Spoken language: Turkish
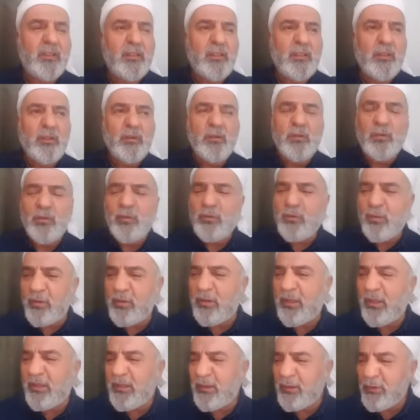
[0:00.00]
o
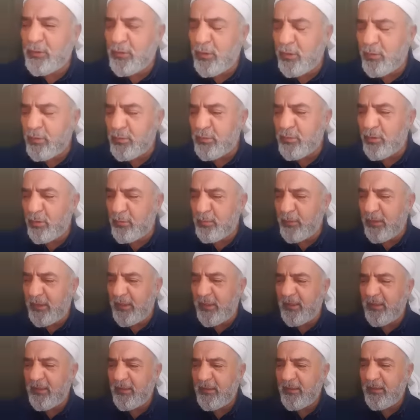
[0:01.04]
konularda çok çok
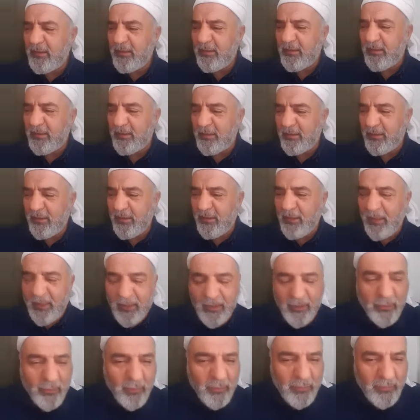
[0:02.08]
böyle e,
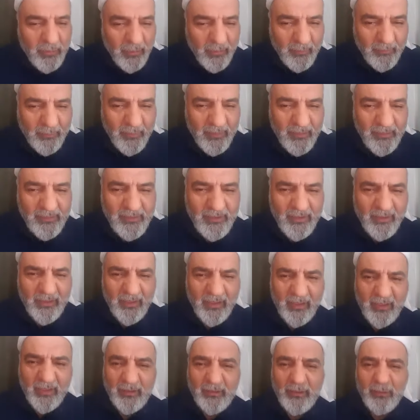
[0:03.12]
ileri noktada birisi
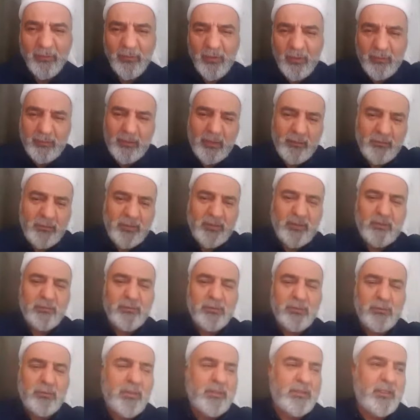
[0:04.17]
değildi. Normal
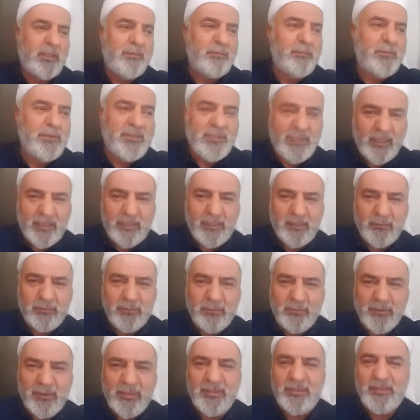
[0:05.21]
bildiğimiz vasat bizler gibi
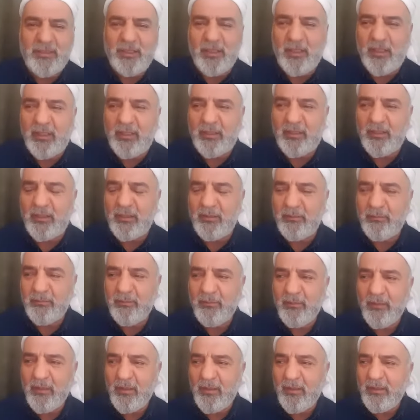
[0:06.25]
birisi yani.
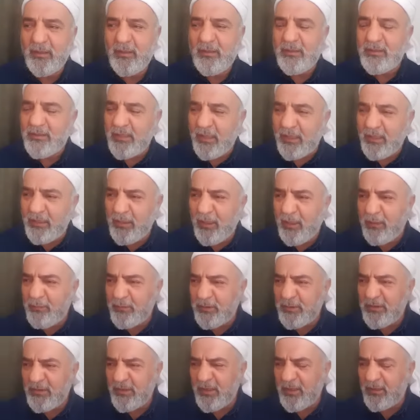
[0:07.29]

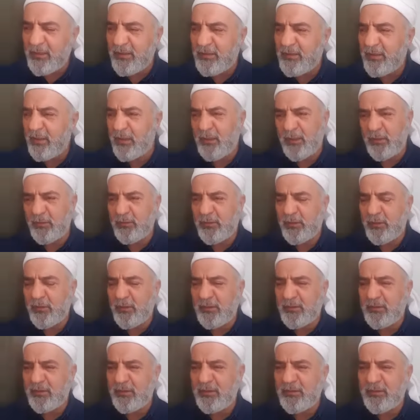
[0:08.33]
Seydamız Kaddesallahu
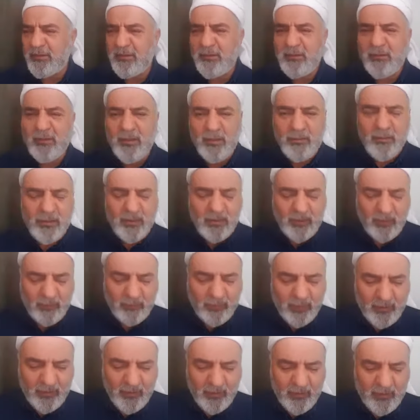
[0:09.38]
aziz yemekler
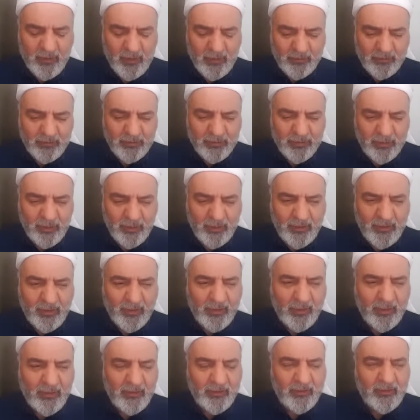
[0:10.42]
falan kalktı, çaylar
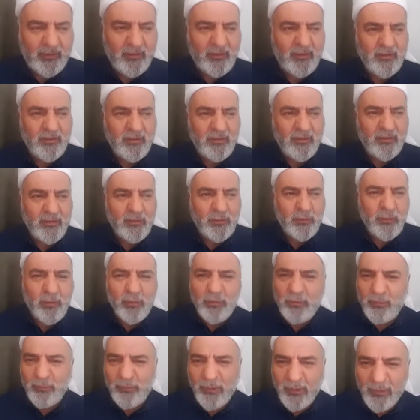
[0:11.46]
geldi.
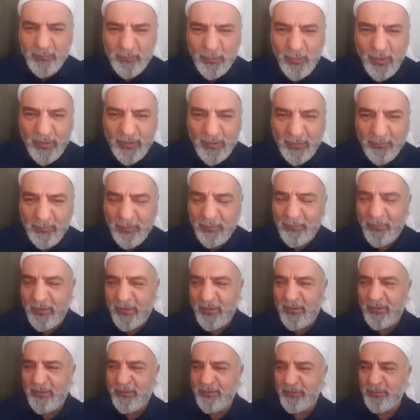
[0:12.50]
Döndü benim o
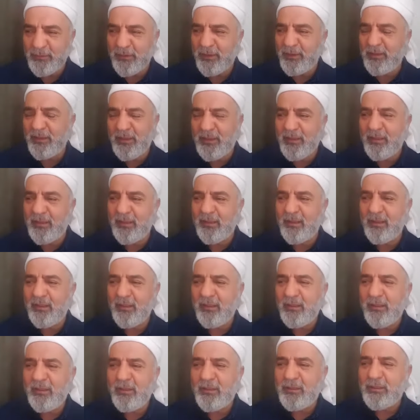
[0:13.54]
akrabama dedi ki
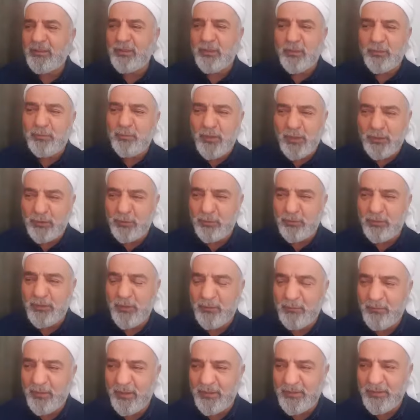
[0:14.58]
Şeyh
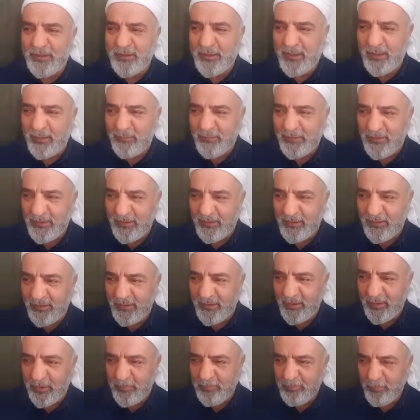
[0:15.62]
Maşuk'tan bahseder misin
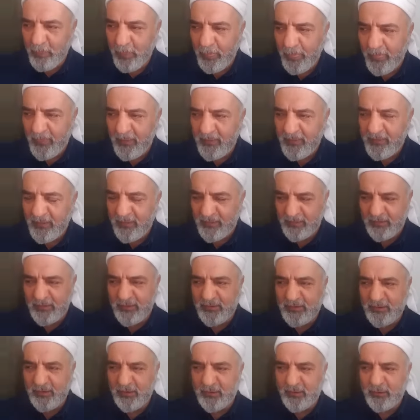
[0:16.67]
dedi.
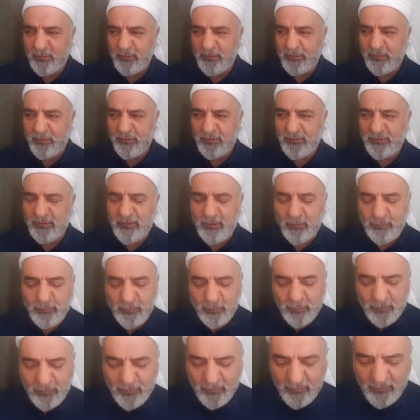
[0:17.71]
Kandasallahu aziz. Tabii
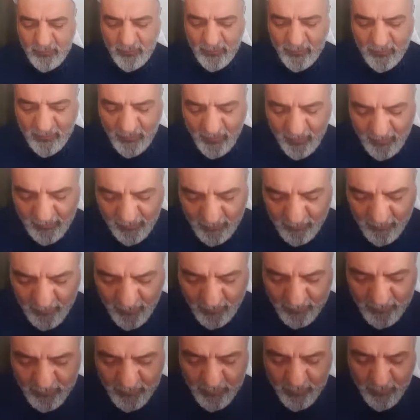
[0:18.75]
o
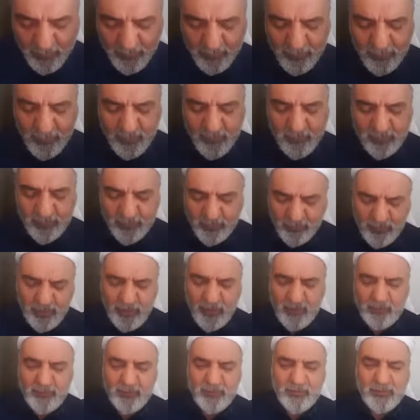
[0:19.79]
akrabamız, o büyüğümüz, o
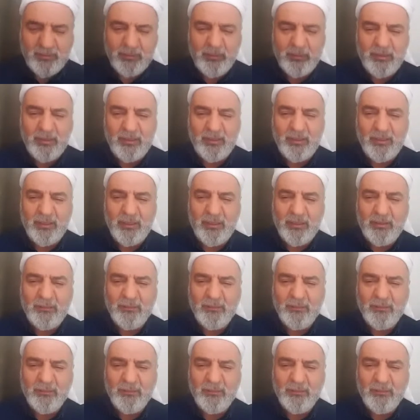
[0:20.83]
abimiz öyle diyelim.